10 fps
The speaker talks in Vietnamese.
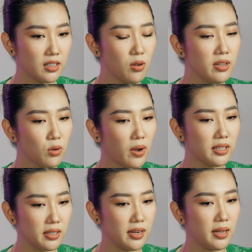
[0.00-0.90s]
có những
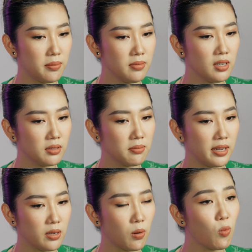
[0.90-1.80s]
khoảng thời điểm ngân
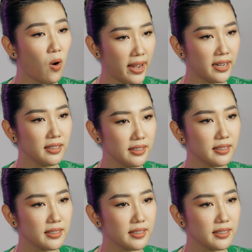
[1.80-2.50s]
bị khủng hoảng